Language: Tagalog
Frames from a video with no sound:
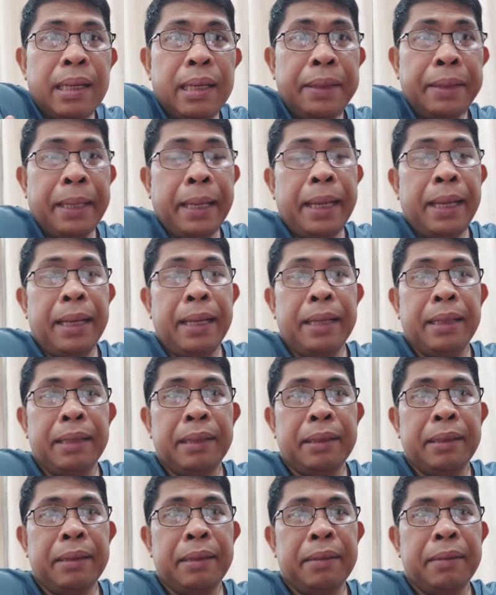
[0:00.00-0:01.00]
Di ba?
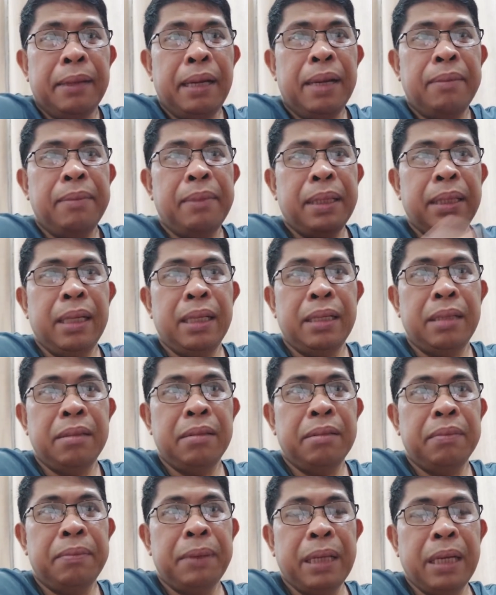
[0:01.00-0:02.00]
Wala man
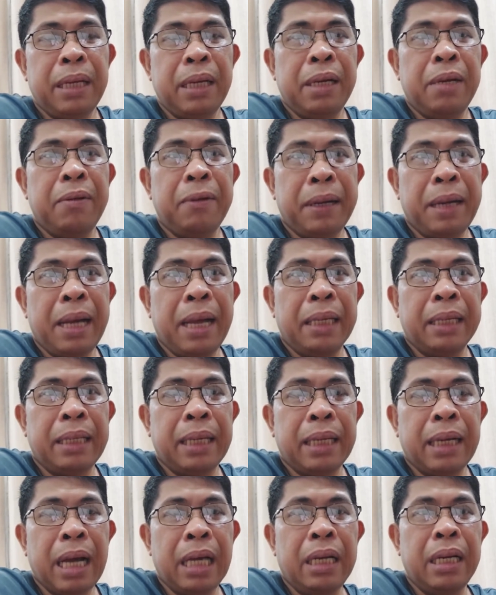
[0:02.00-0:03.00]
isyong
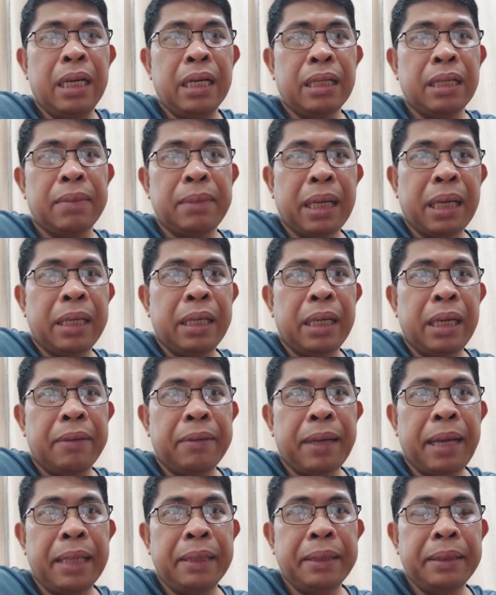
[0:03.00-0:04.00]
pinaniniwalaan na galing sa mga
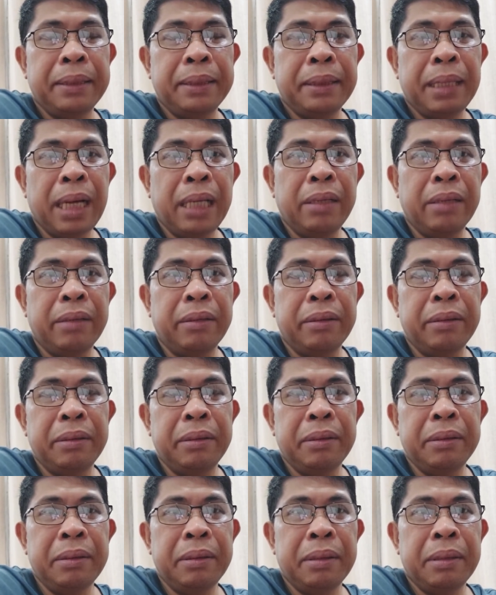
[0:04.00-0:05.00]
dilawan.
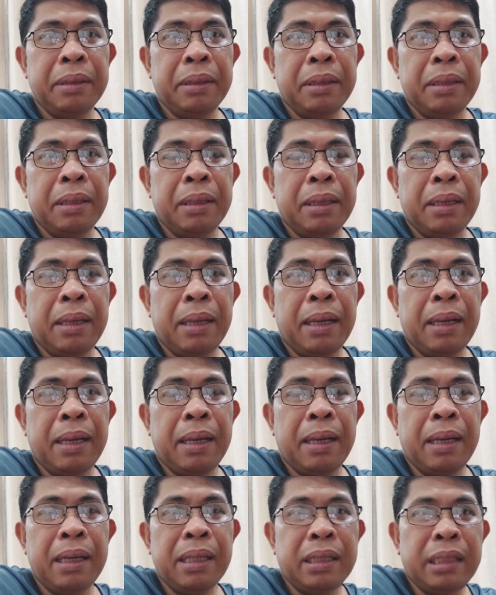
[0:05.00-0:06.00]
Ngayon,
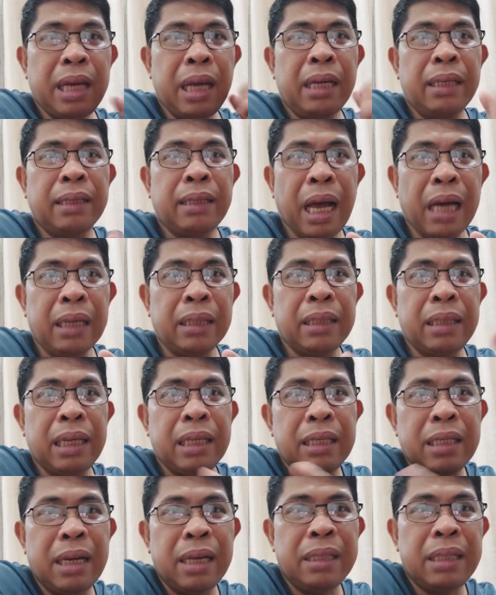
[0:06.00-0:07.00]
uh, scare
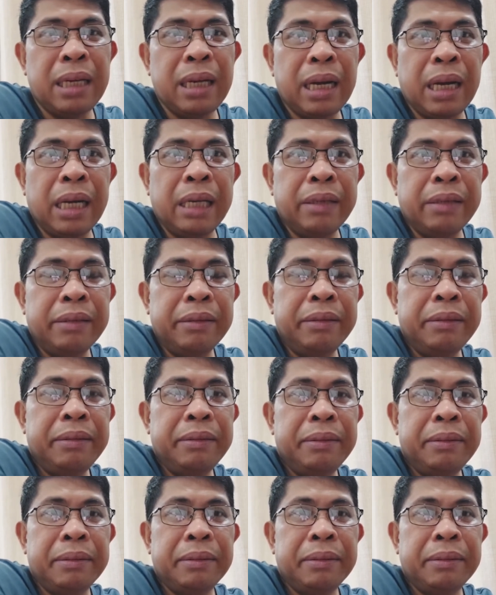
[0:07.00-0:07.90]
tactics na sila ngayon.